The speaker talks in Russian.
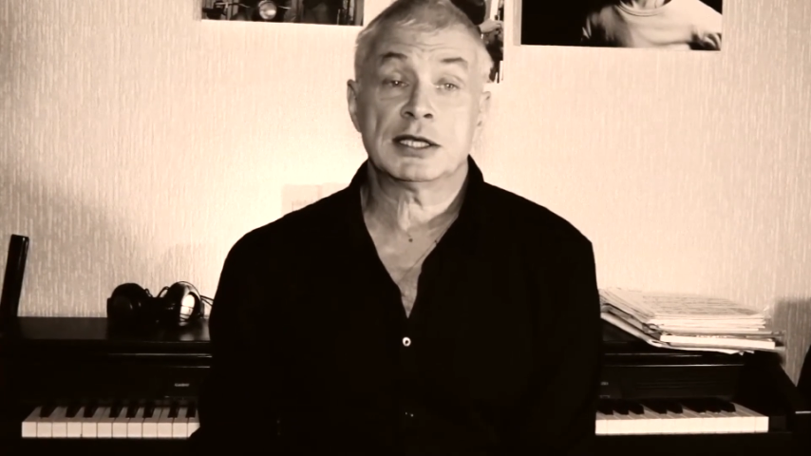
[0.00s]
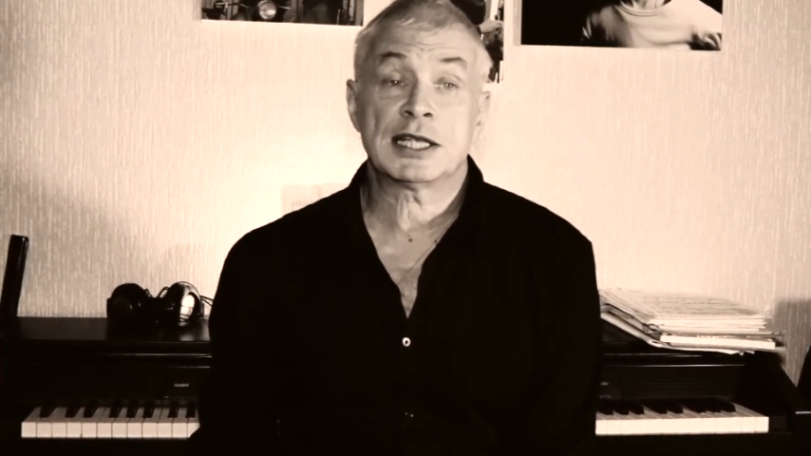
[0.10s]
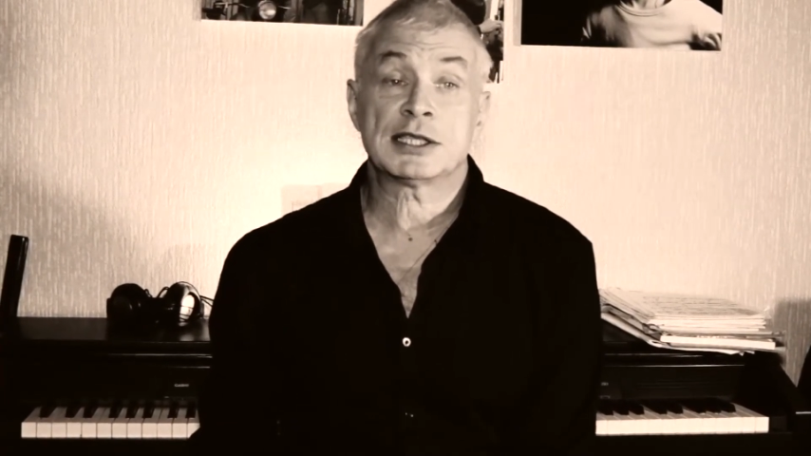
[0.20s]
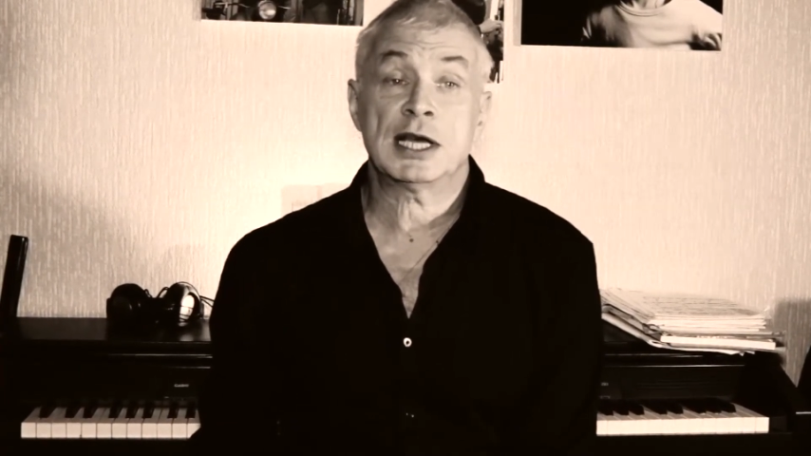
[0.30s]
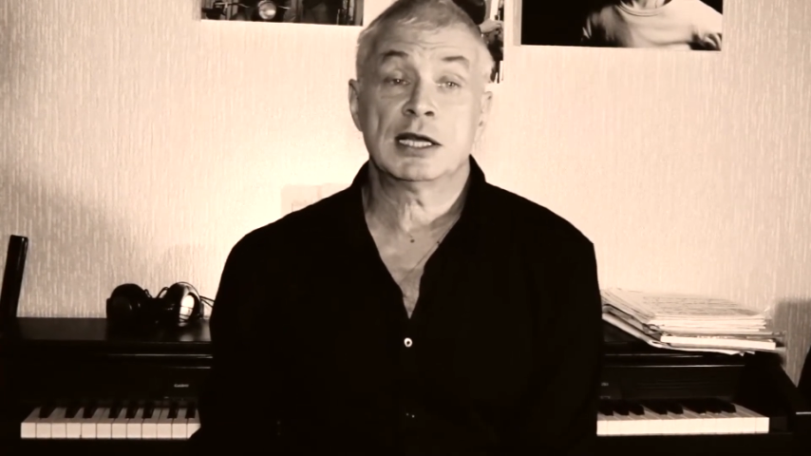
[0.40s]

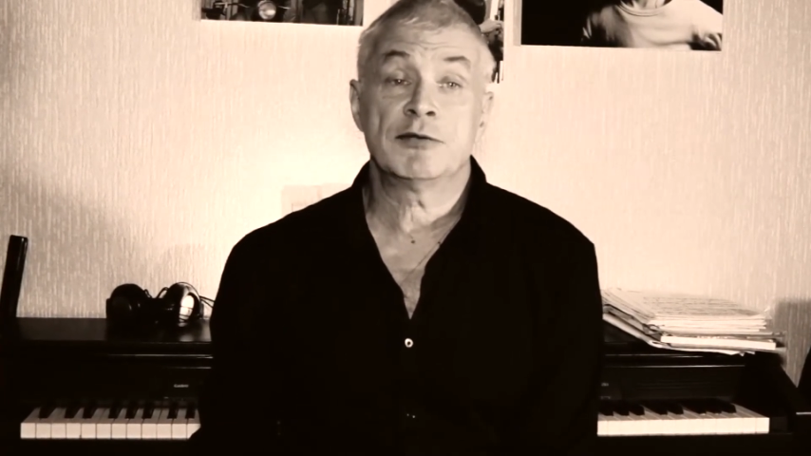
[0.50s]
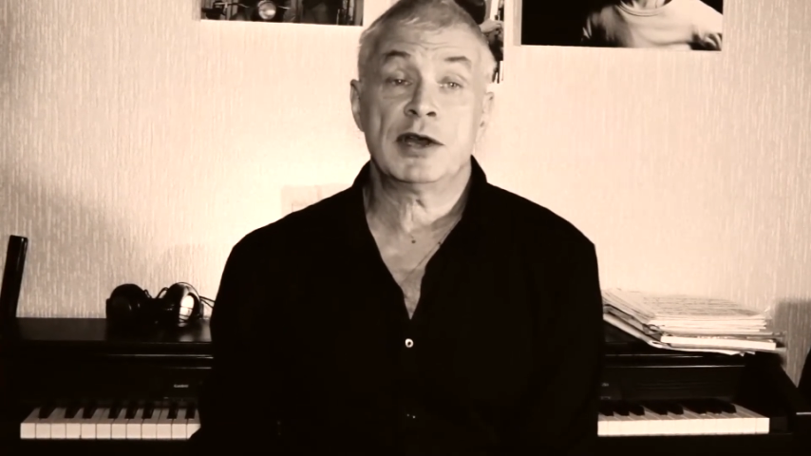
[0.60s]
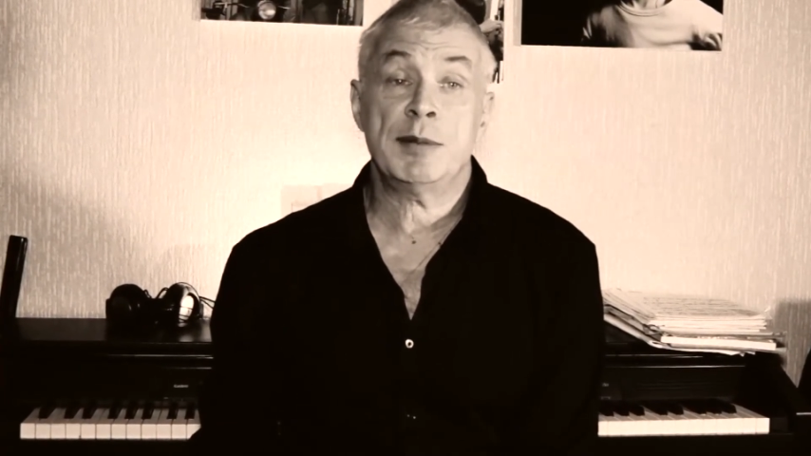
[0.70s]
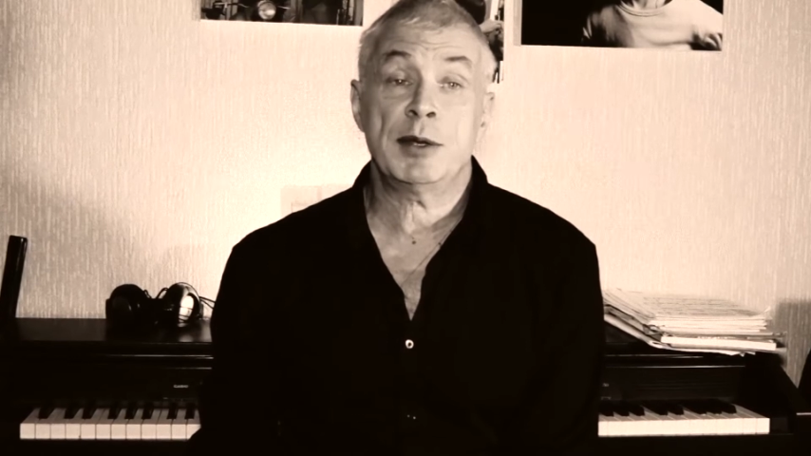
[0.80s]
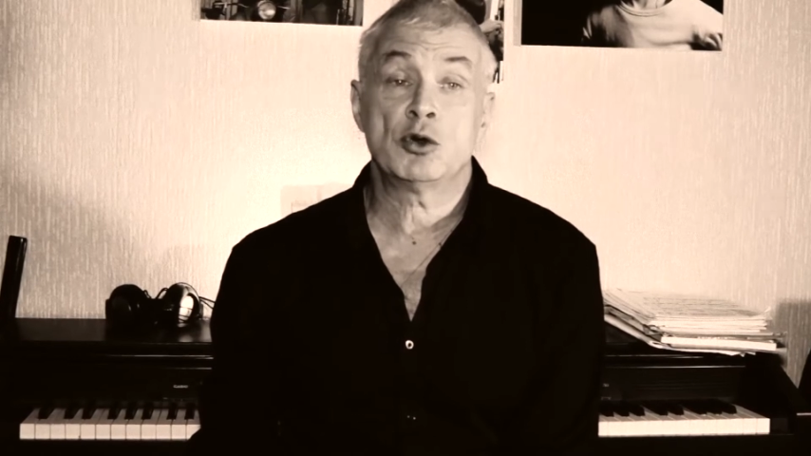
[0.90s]
настало
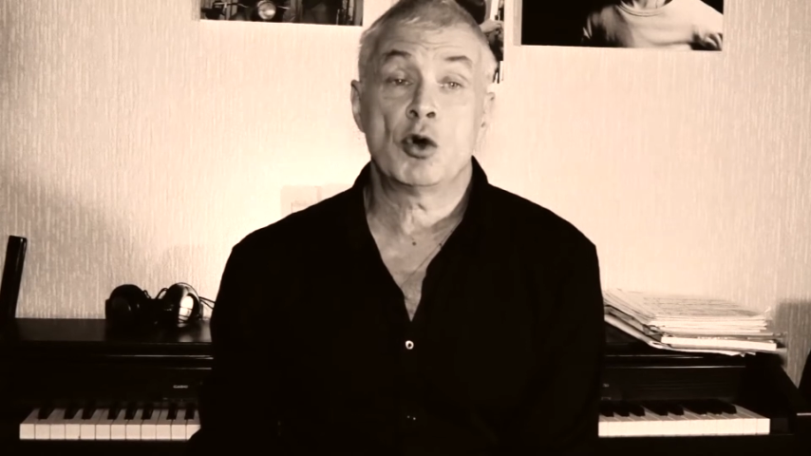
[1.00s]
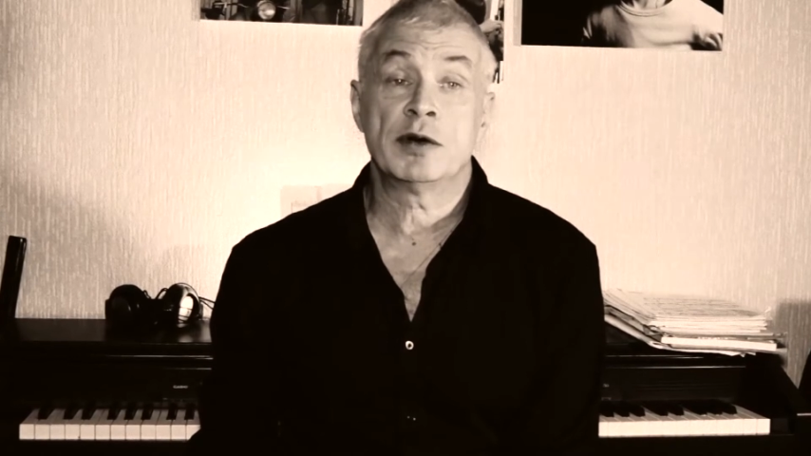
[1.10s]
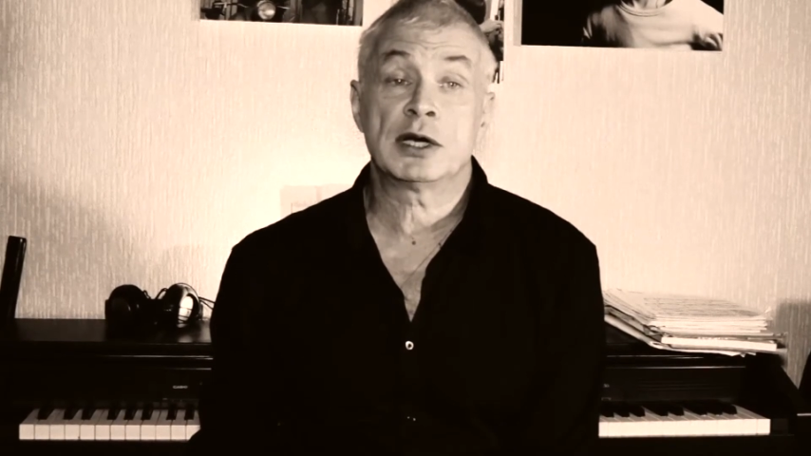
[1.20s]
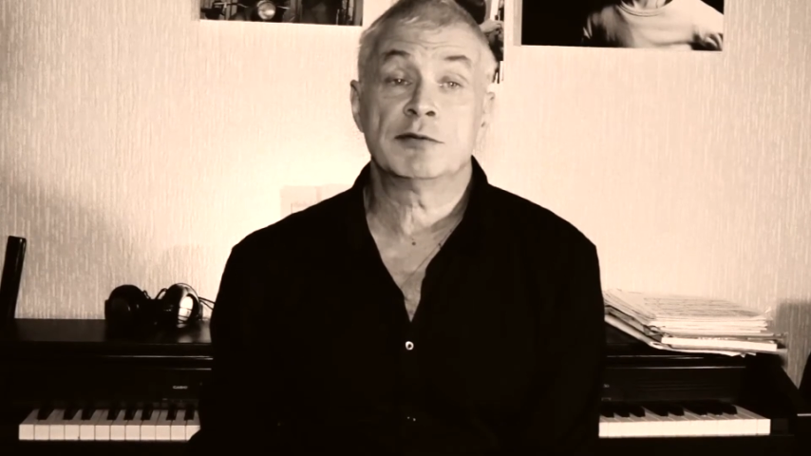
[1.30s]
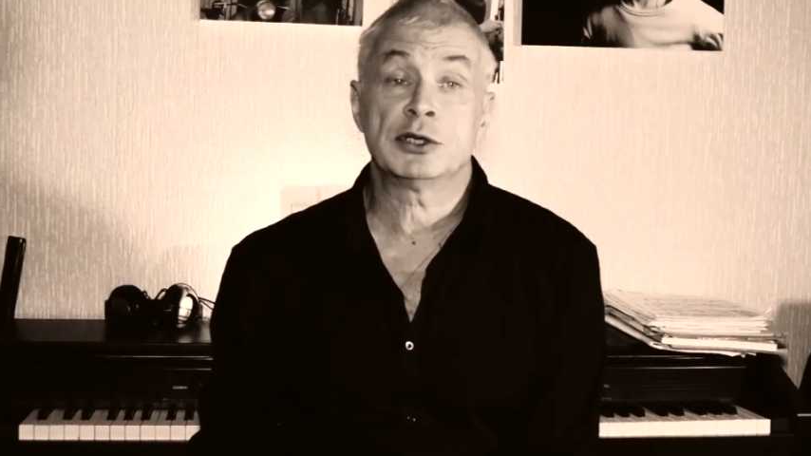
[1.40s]
время
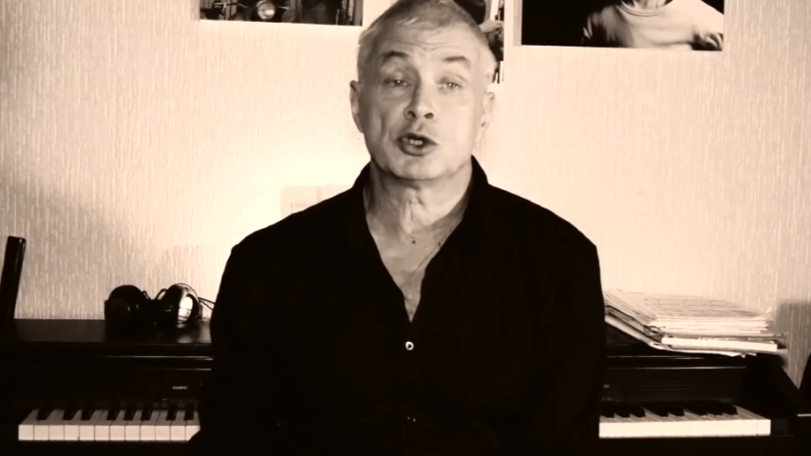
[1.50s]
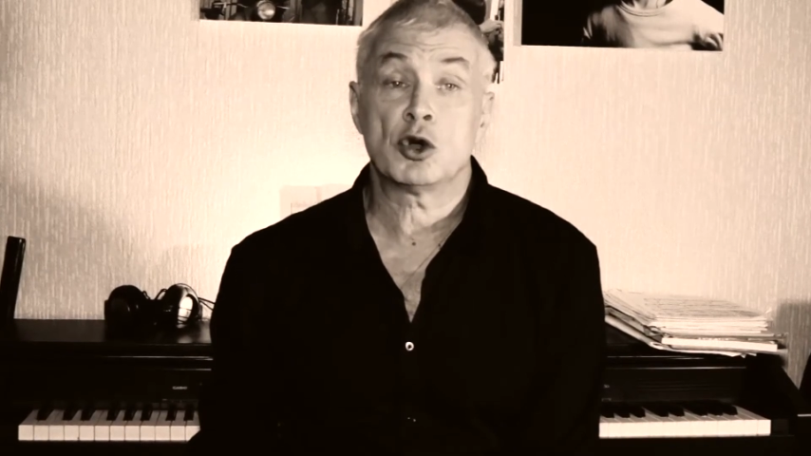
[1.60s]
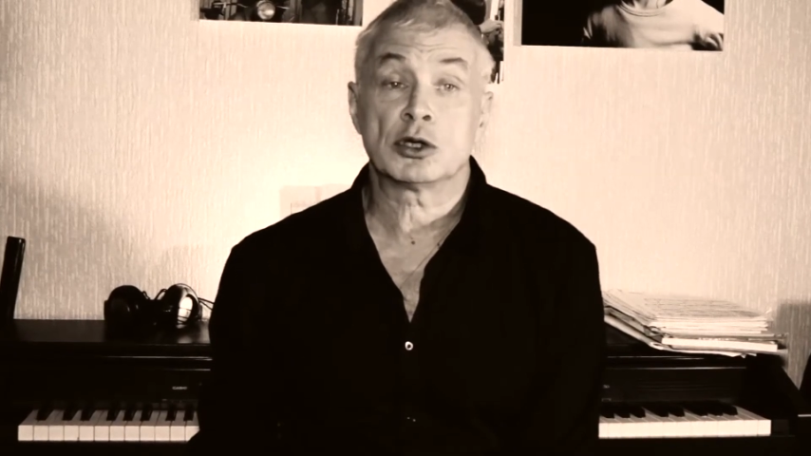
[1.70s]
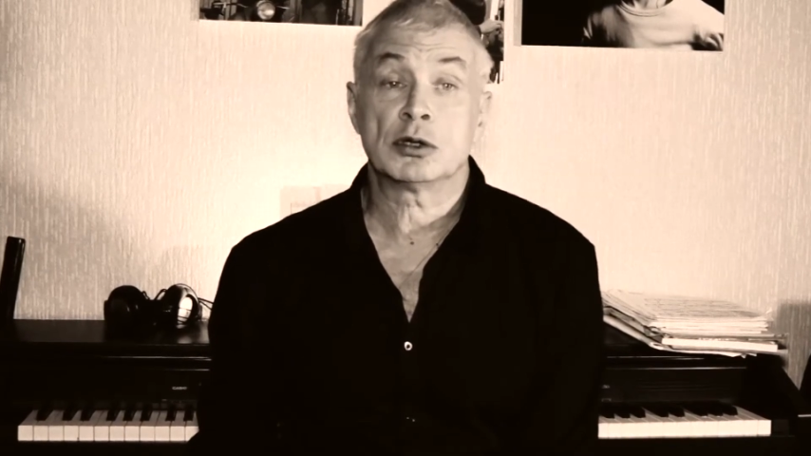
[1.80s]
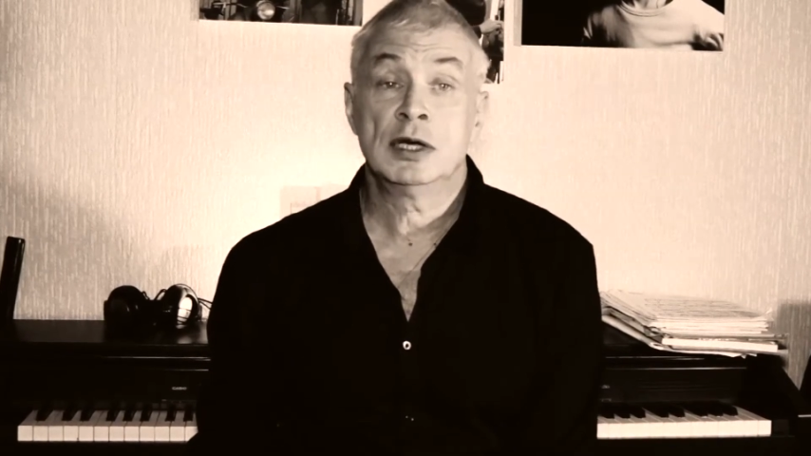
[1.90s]
новых
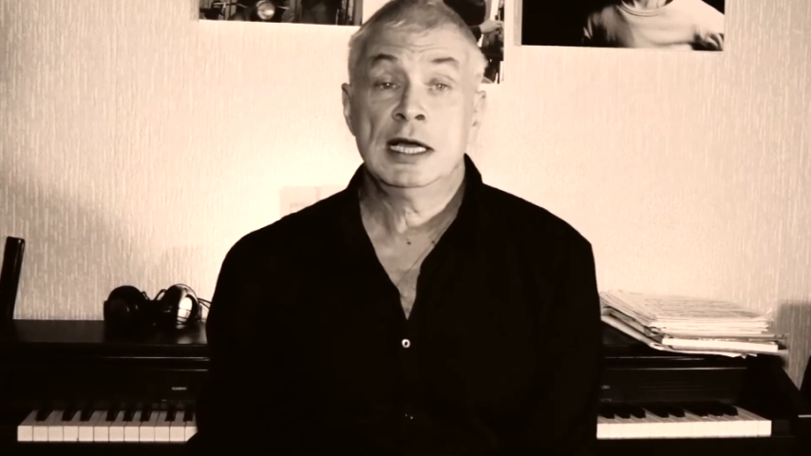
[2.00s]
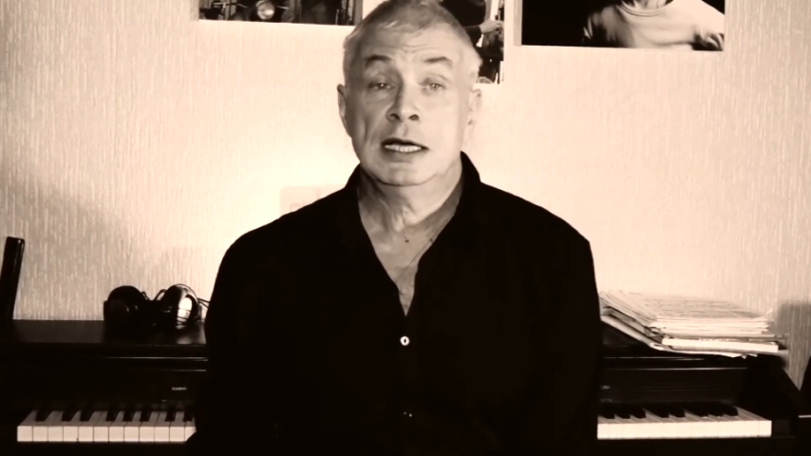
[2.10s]
высот.